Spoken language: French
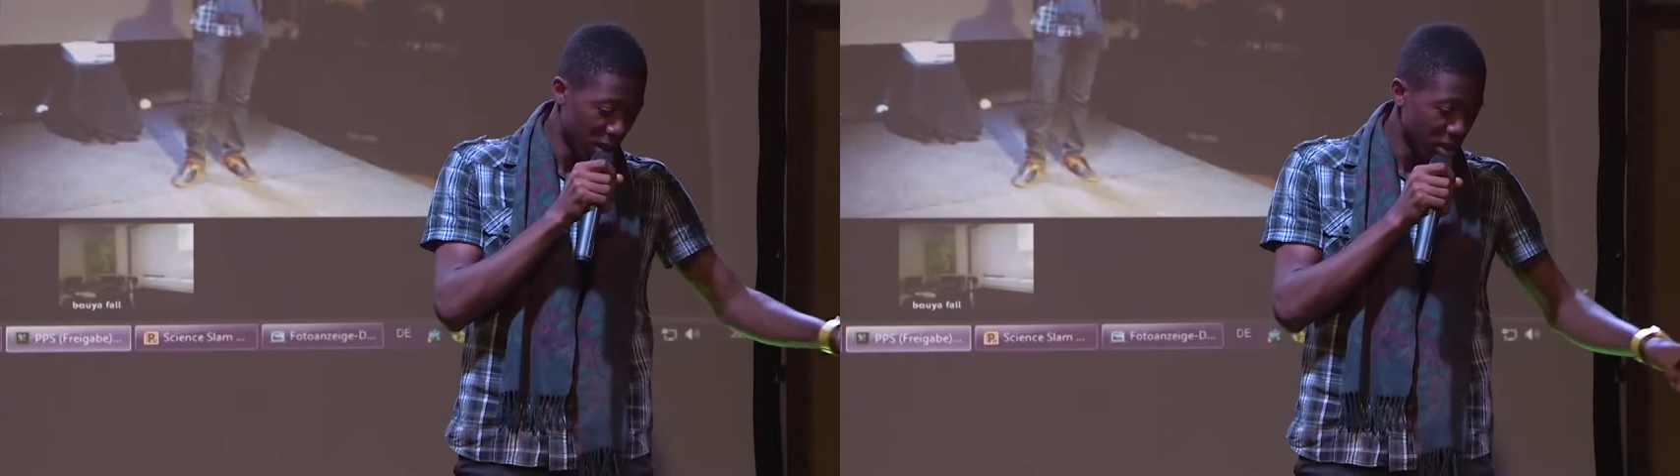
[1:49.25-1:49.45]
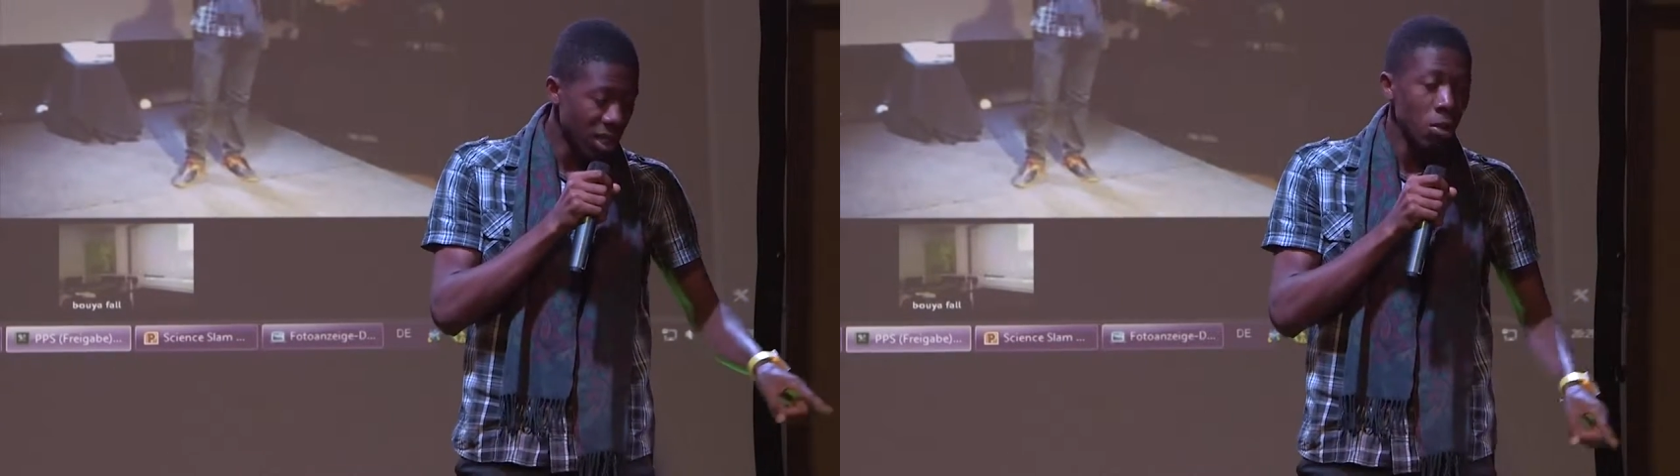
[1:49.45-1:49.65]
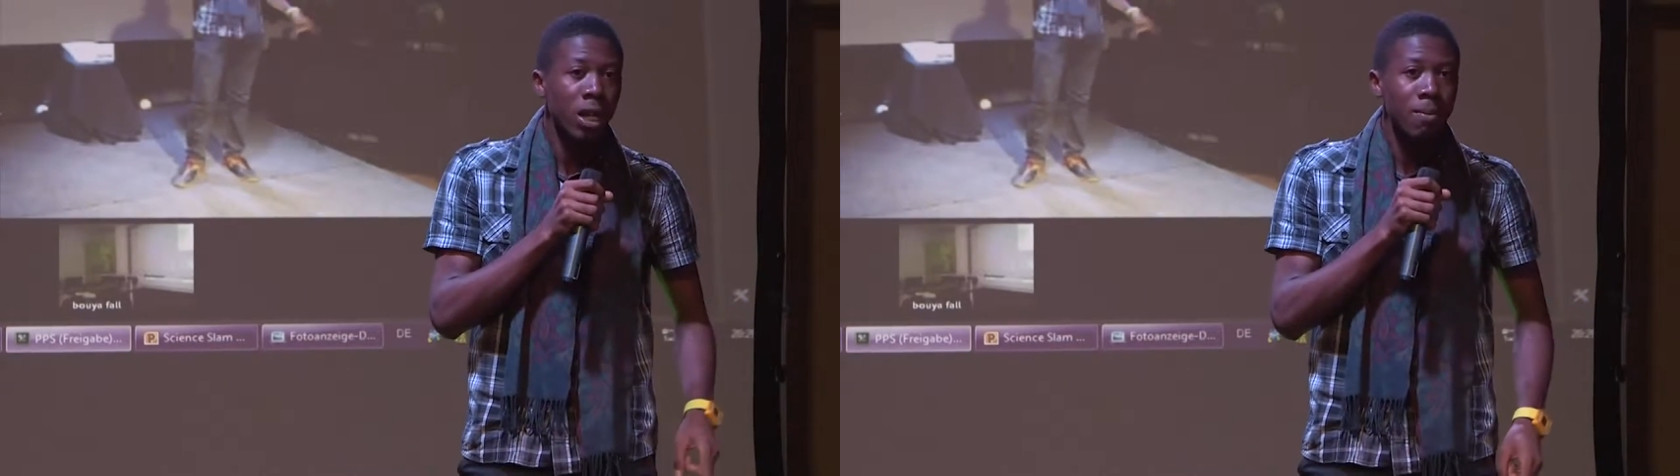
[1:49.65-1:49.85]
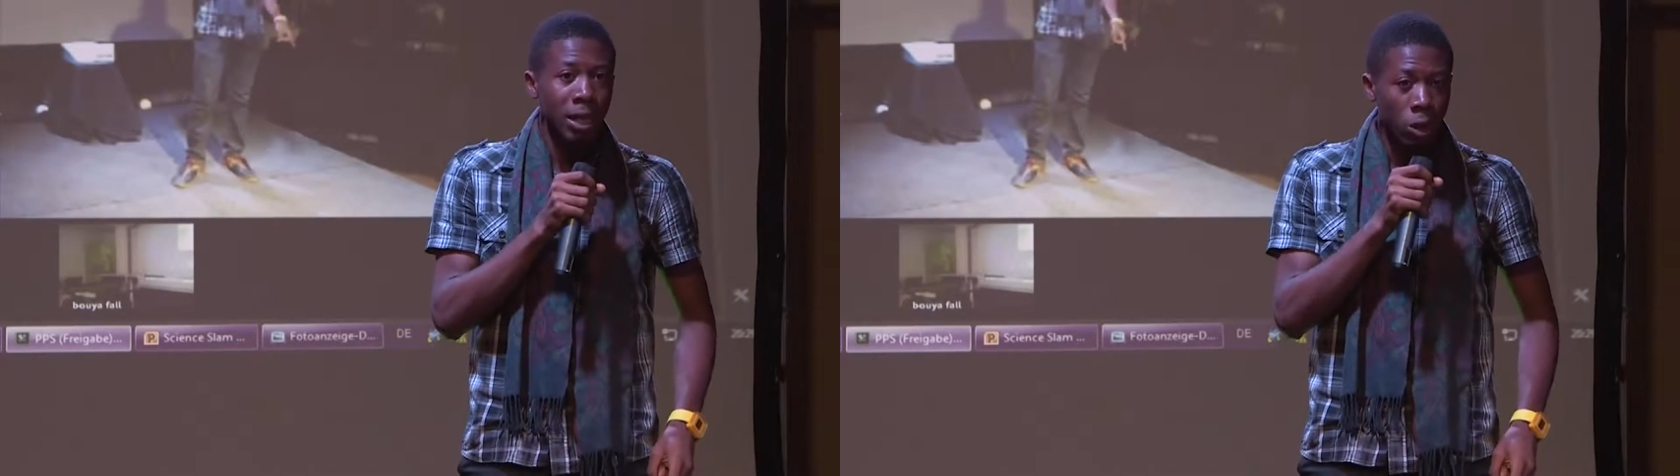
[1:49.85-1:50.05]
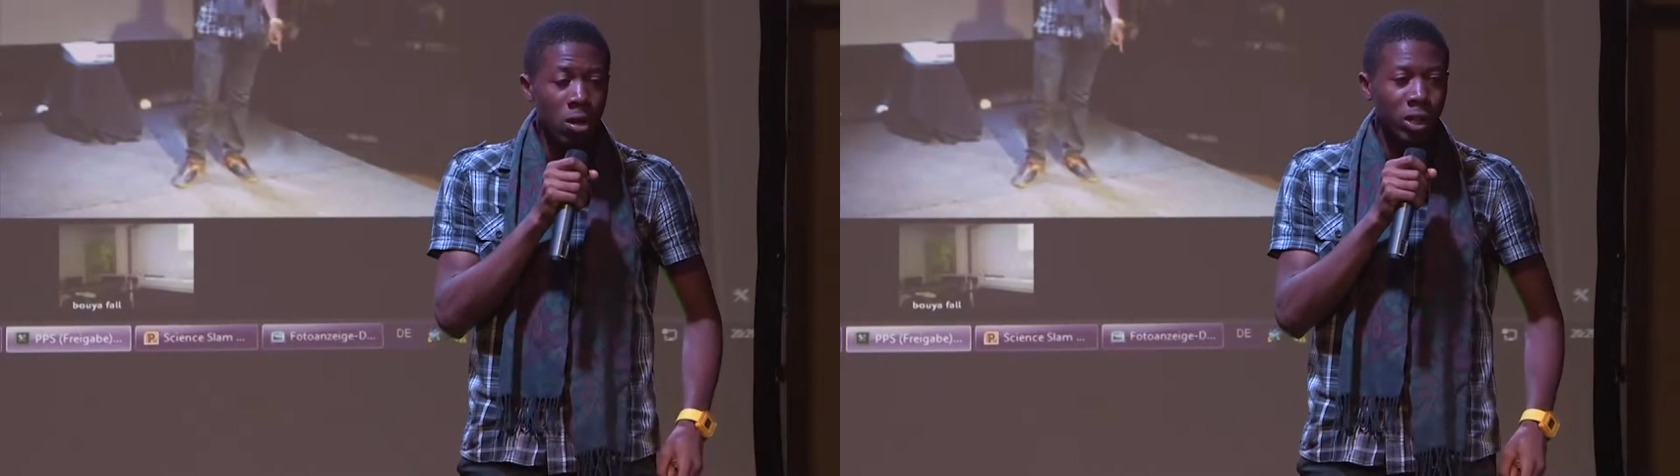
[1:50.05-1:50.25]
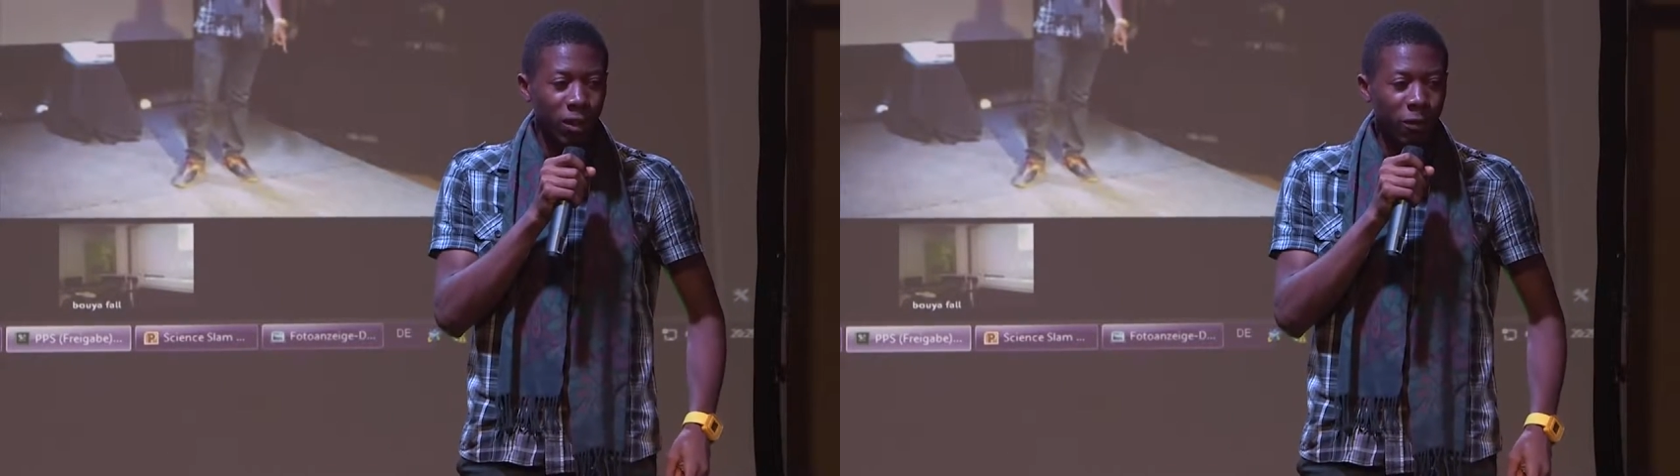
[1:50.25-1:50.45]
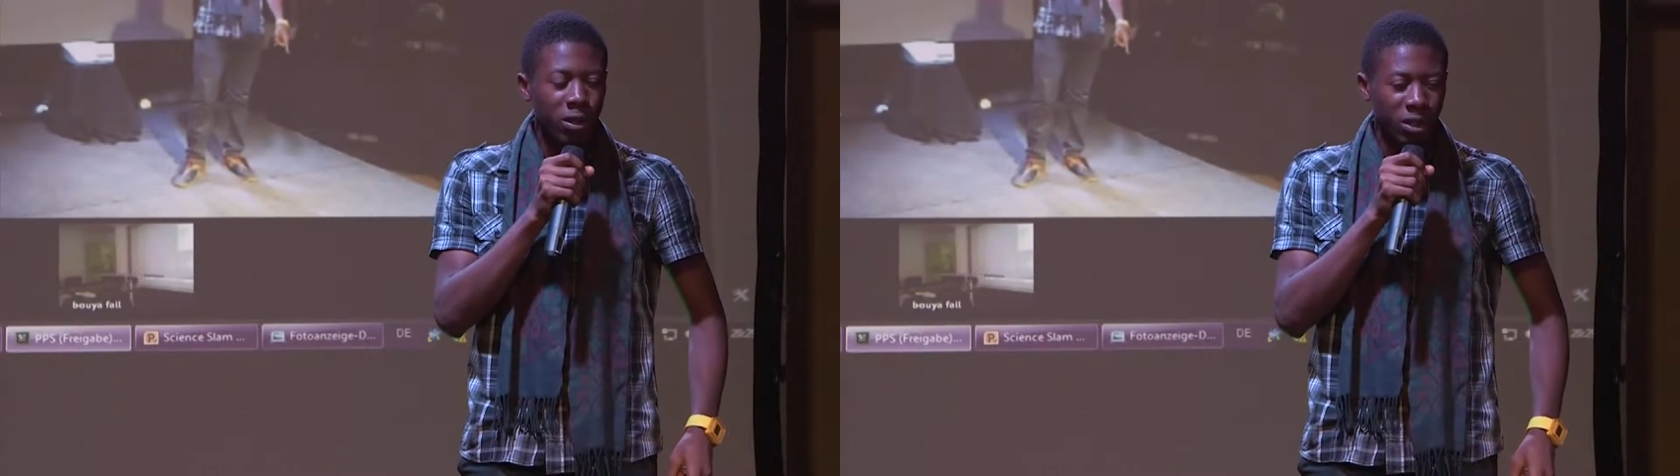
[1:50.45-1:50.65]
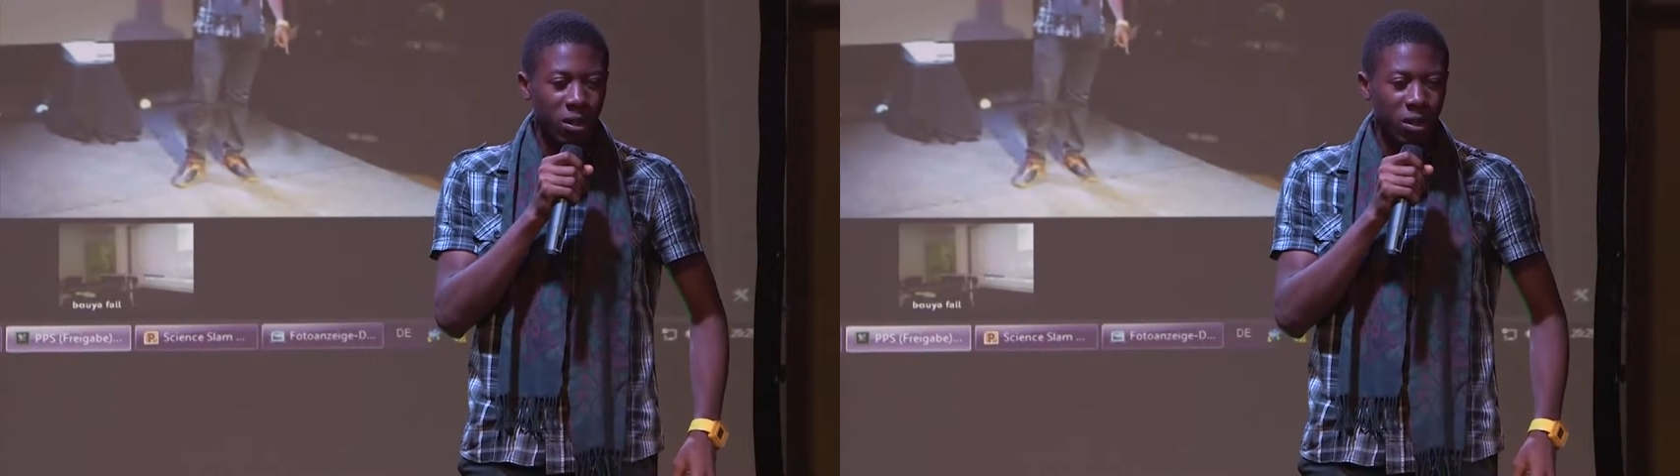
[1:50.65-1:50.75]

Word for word: C'est lui qui m'a donné le chef. De...